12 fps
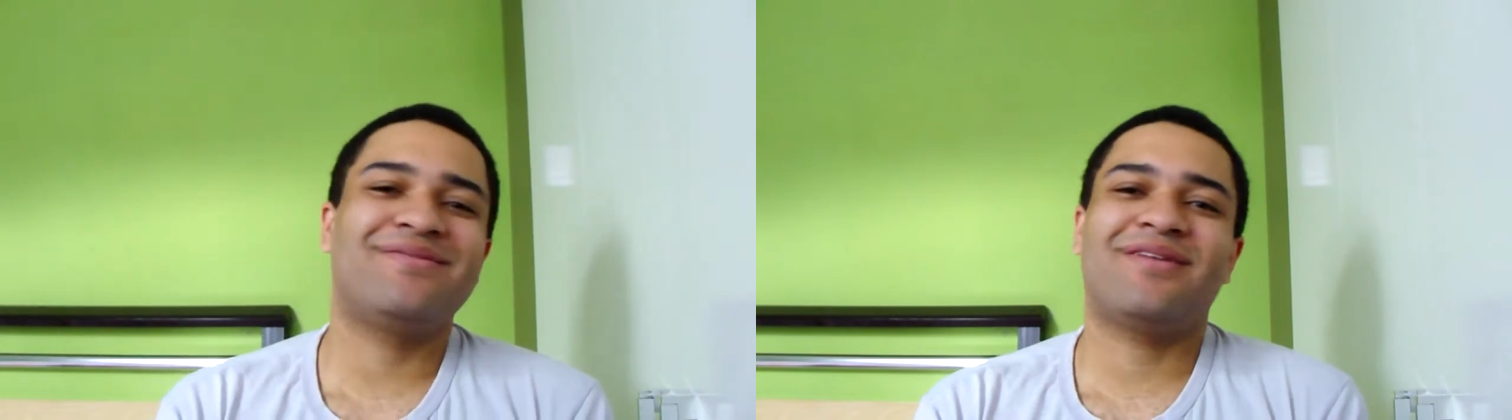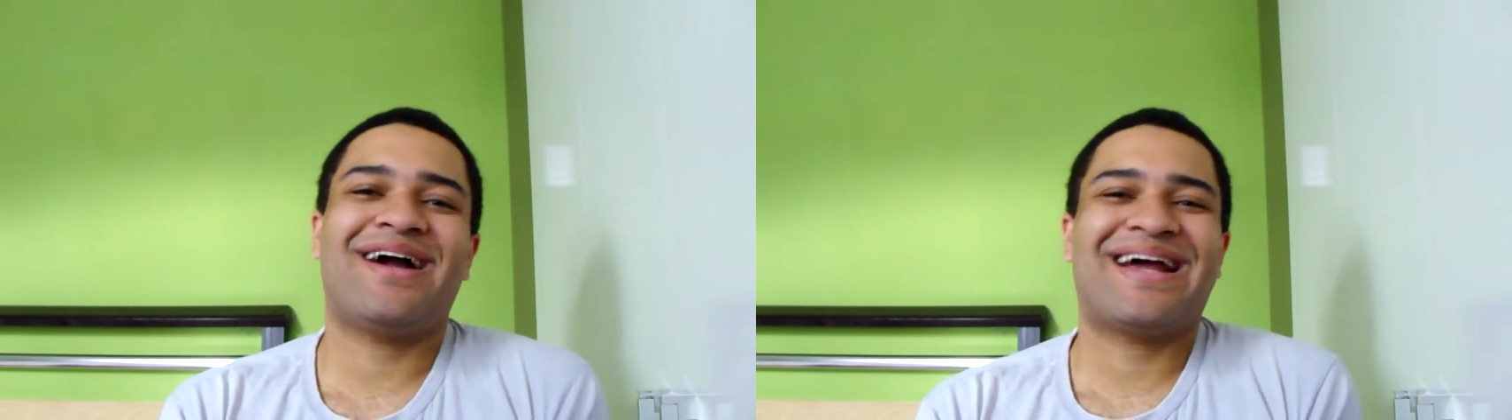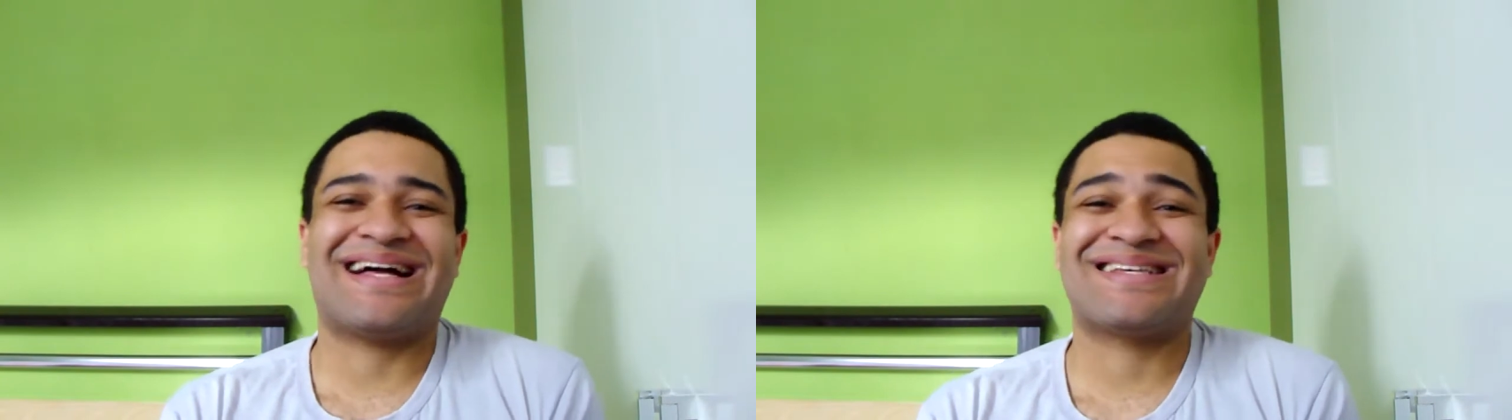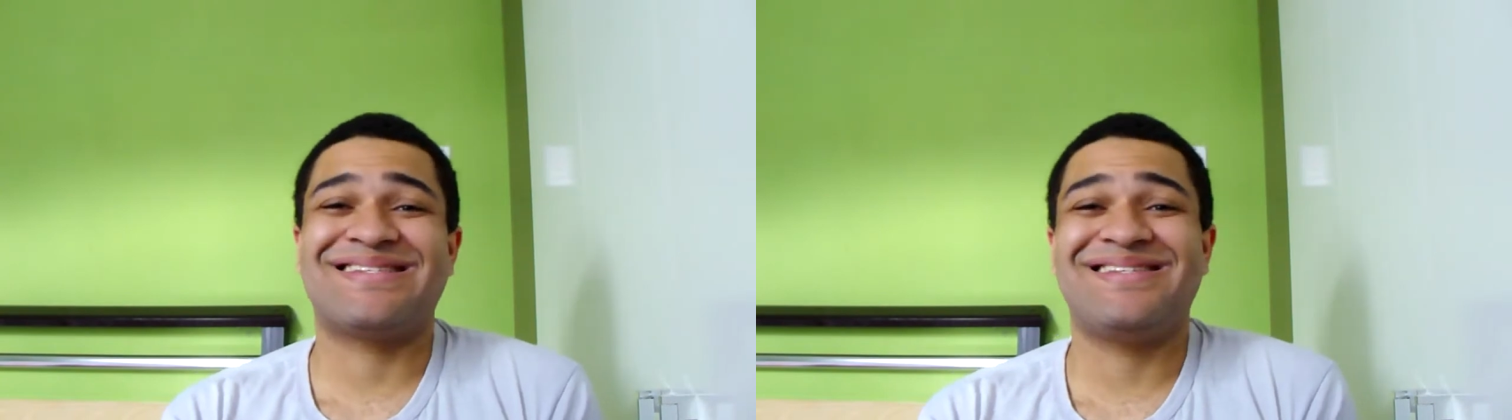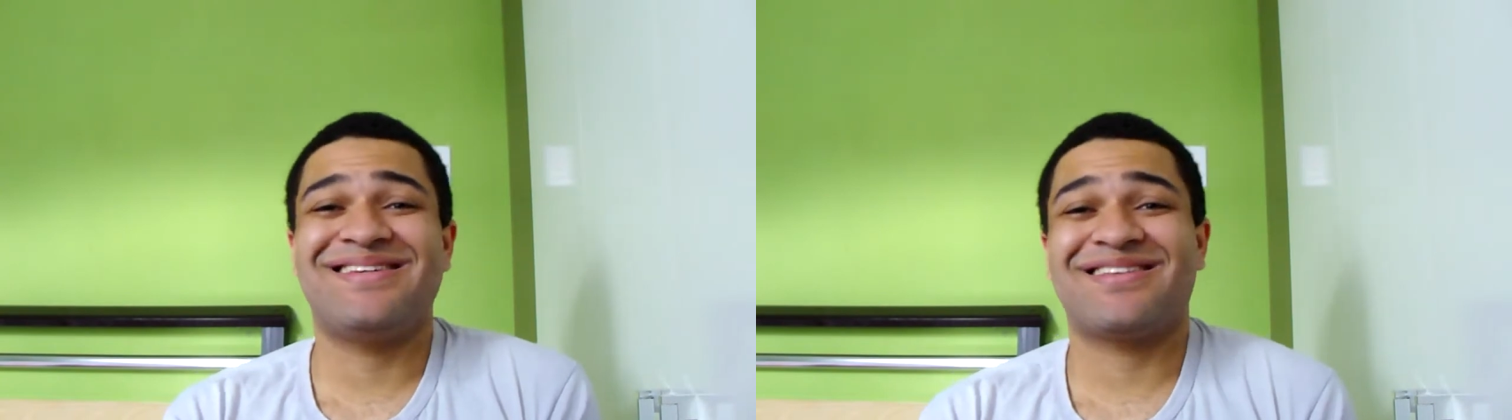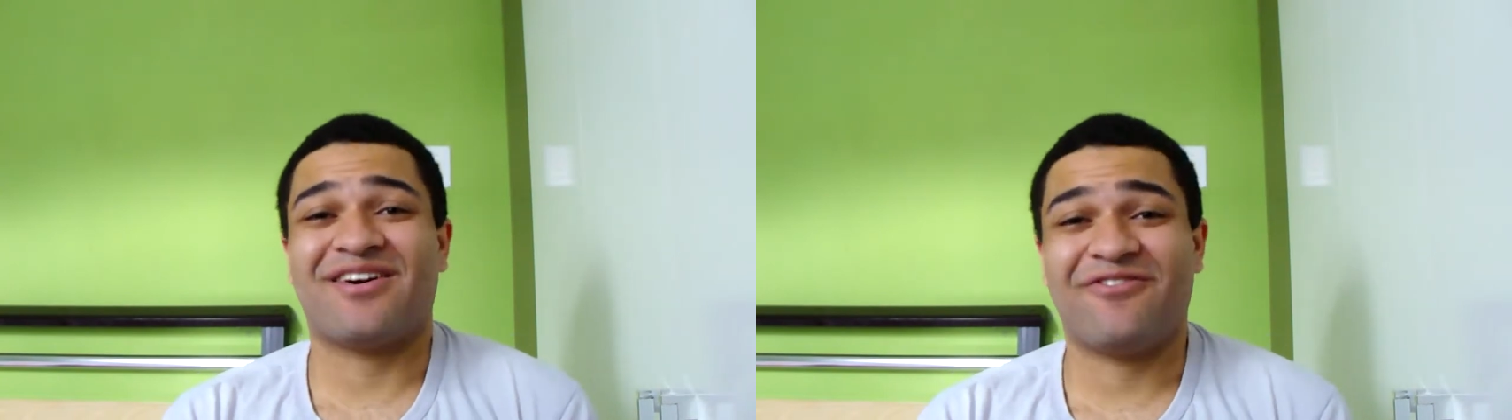tá
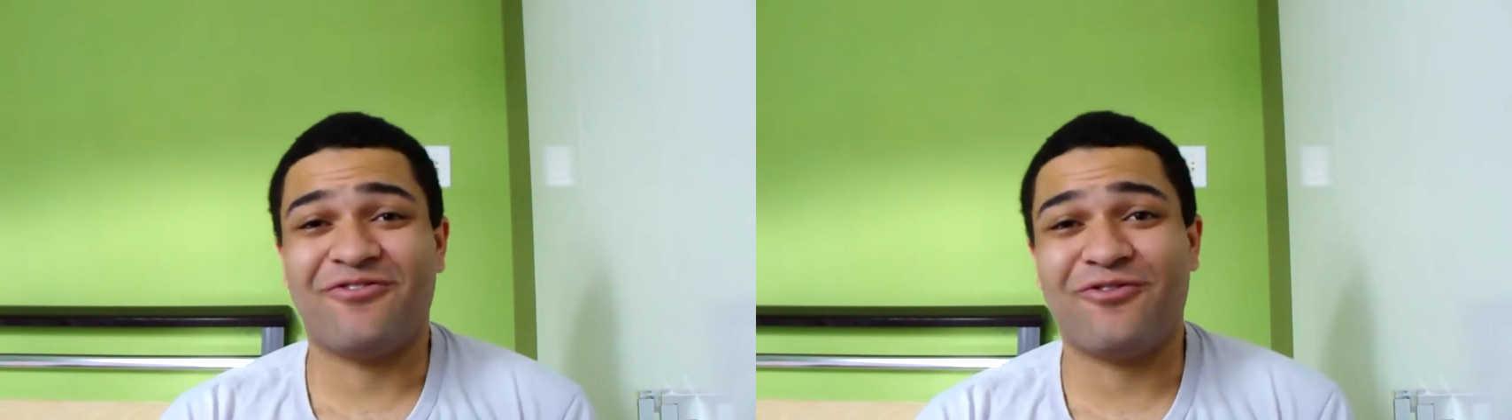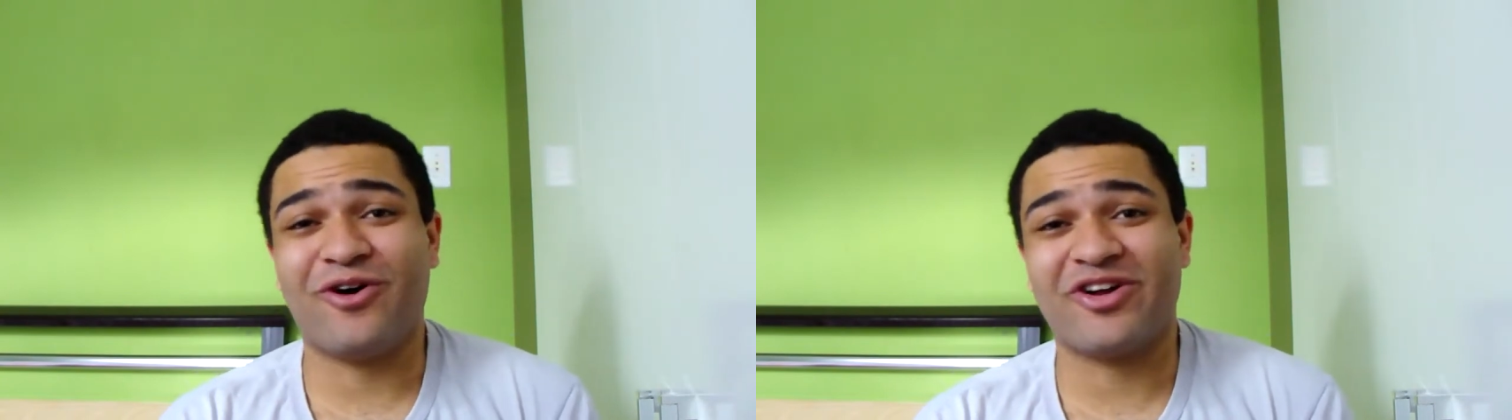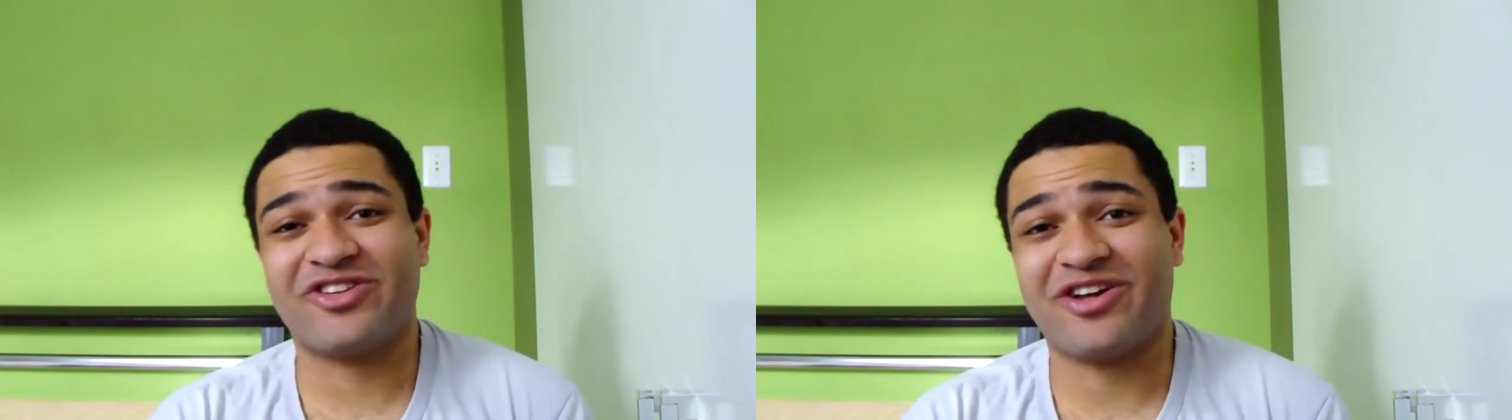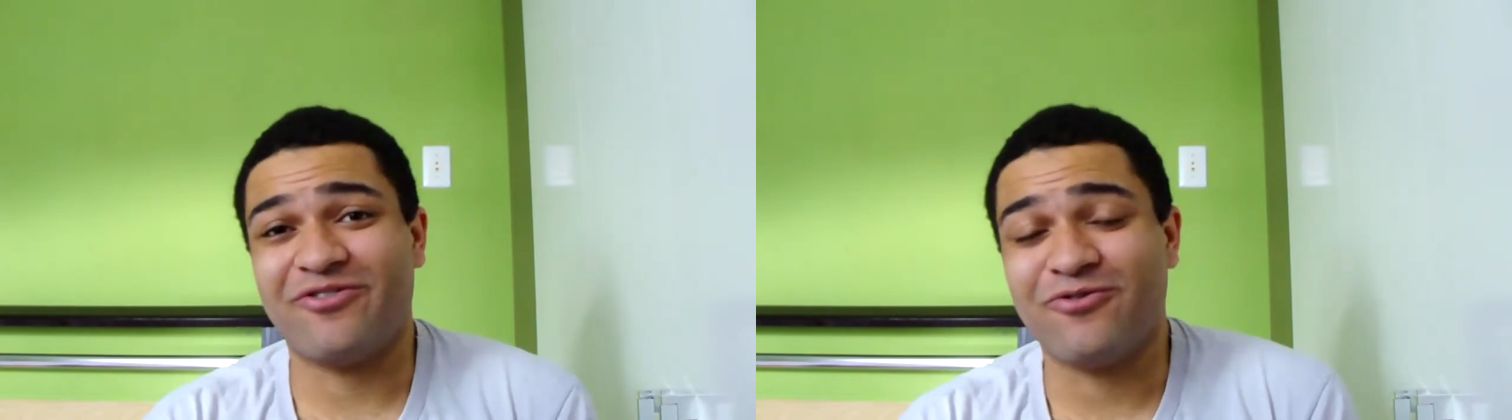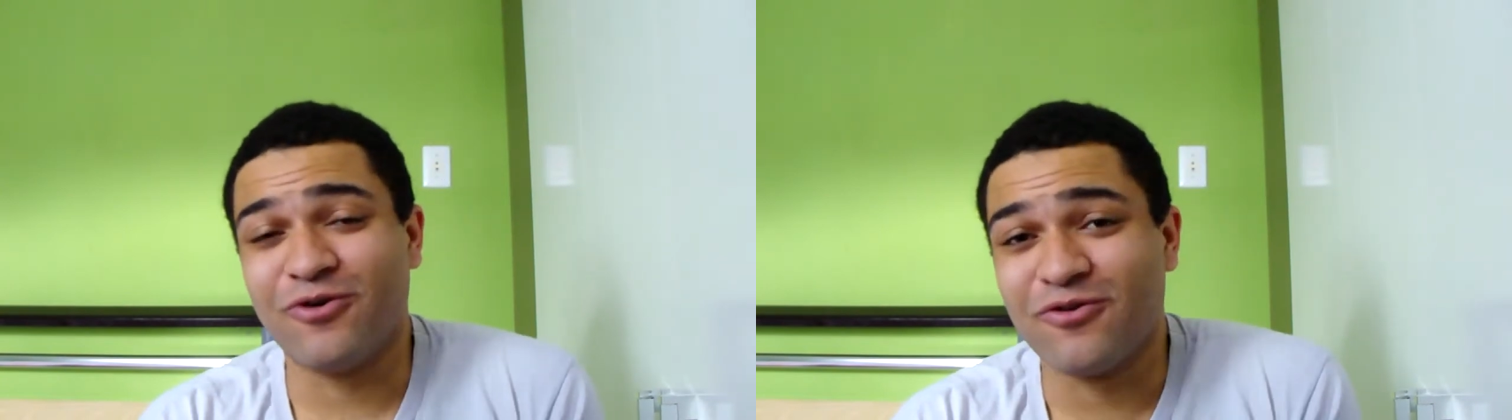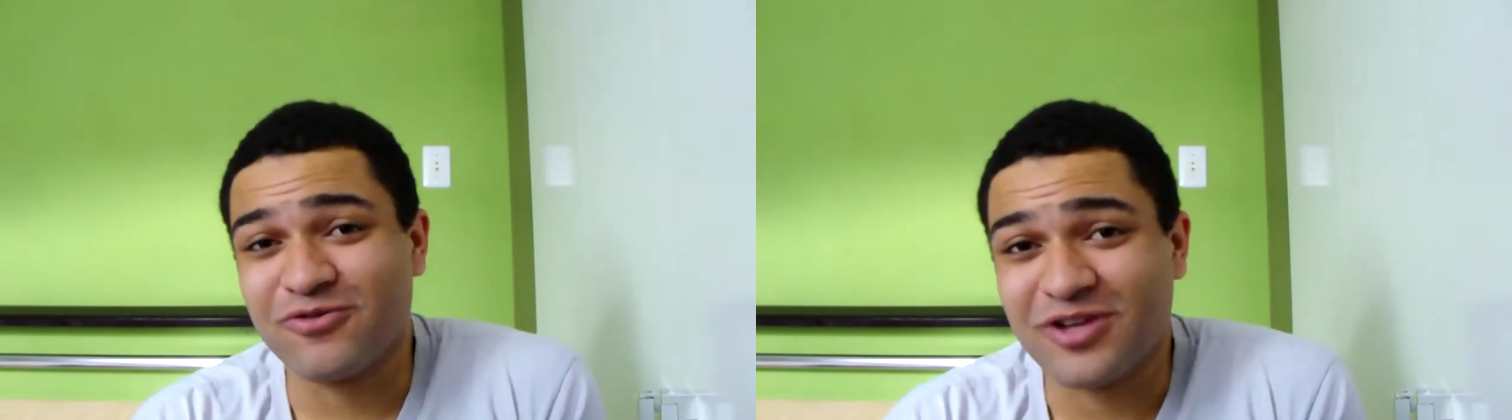gracinha, tá forte, tá
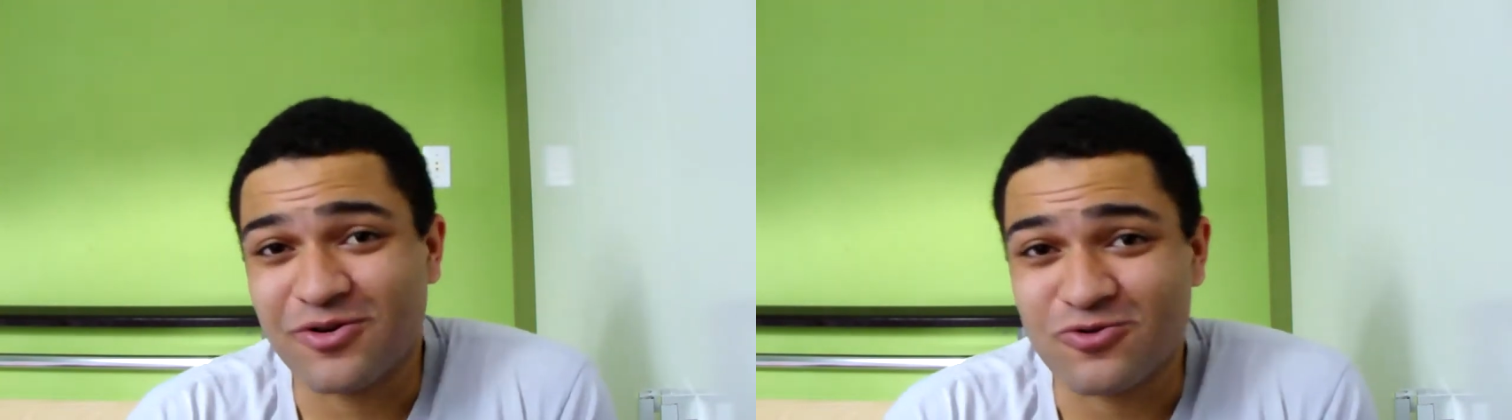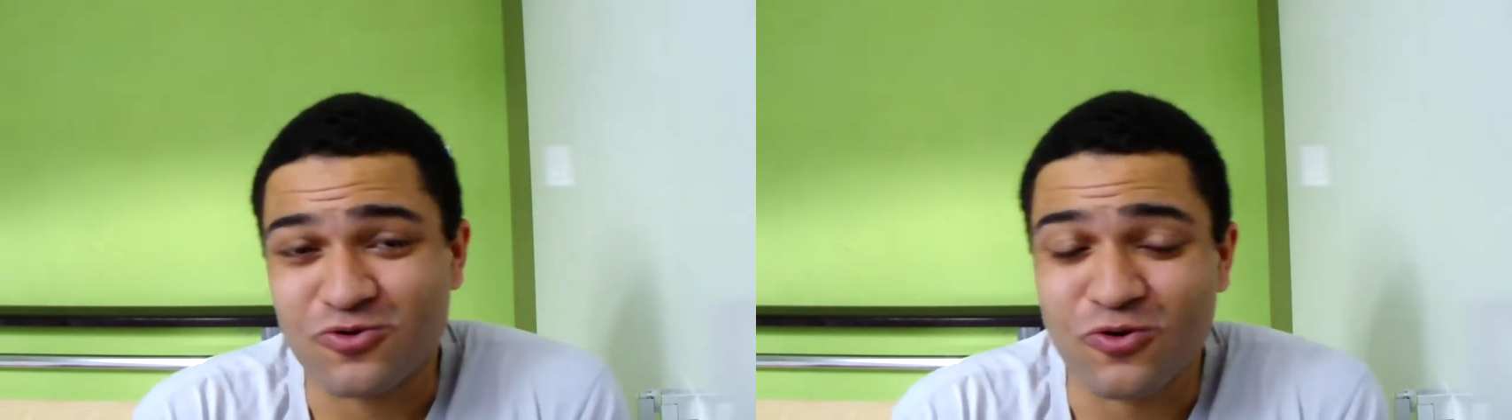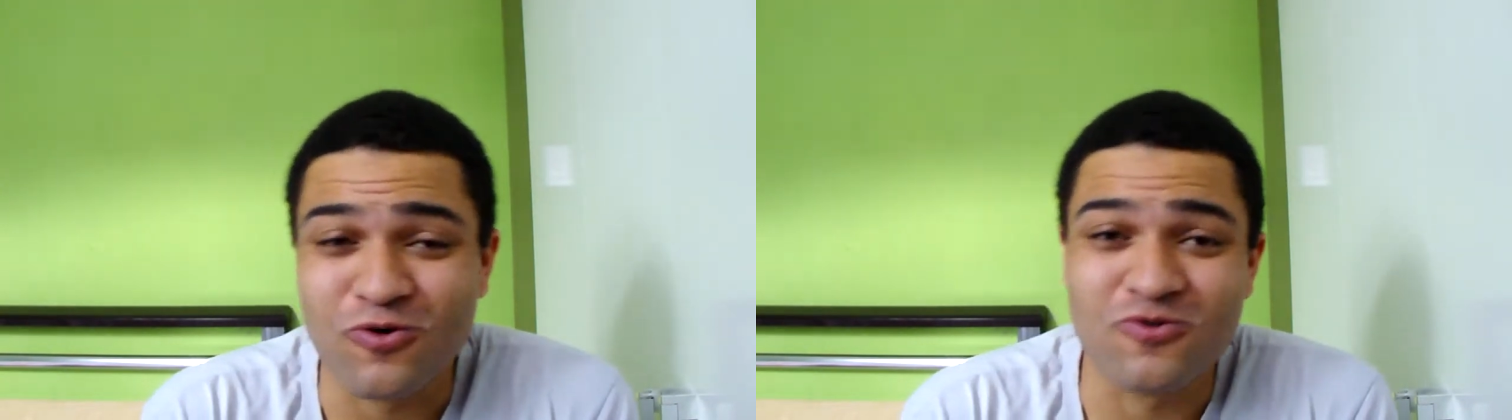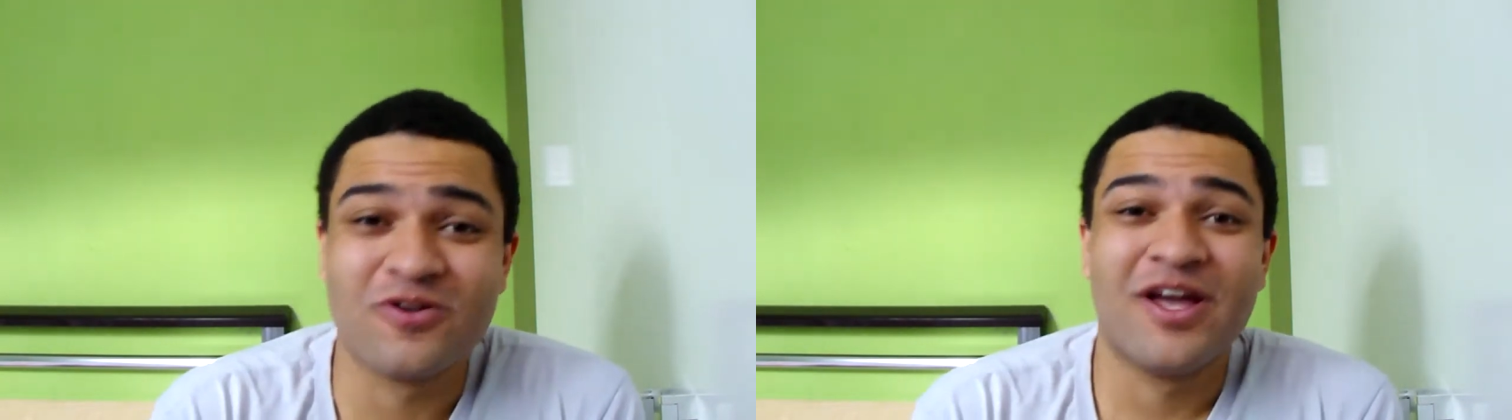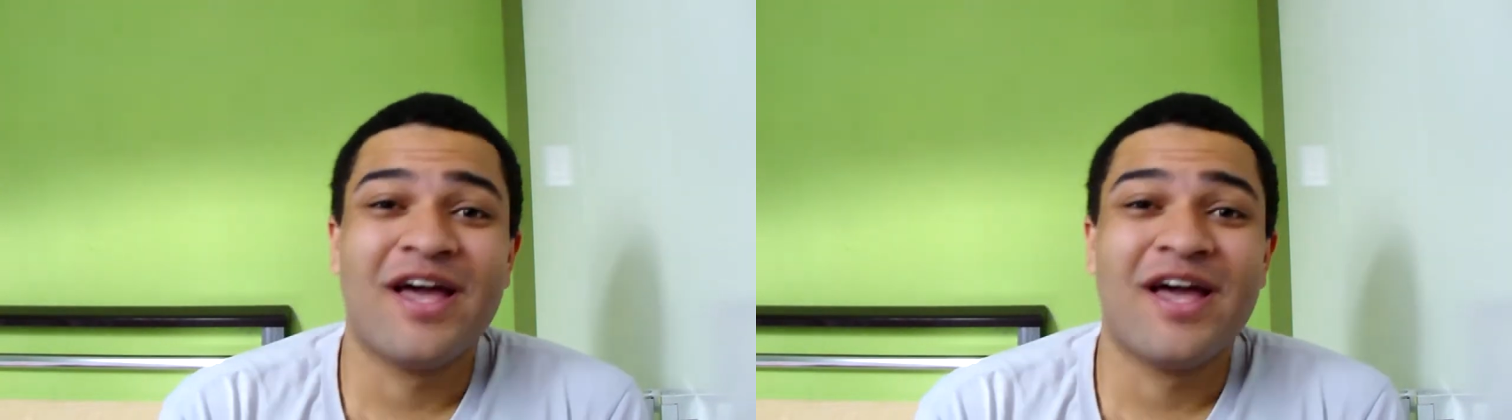fofo, tá gostoso,